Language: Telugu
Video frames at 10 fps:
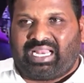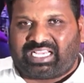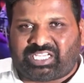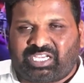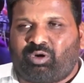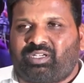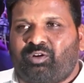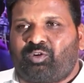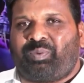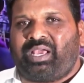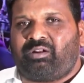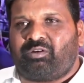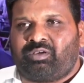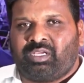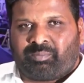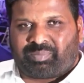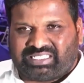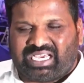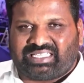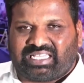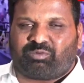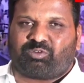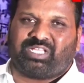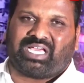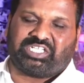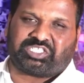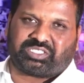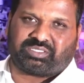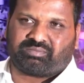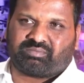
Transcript: లక్ష కోట్ల రూపాయలు ప్రజాధనం వృధా చేసి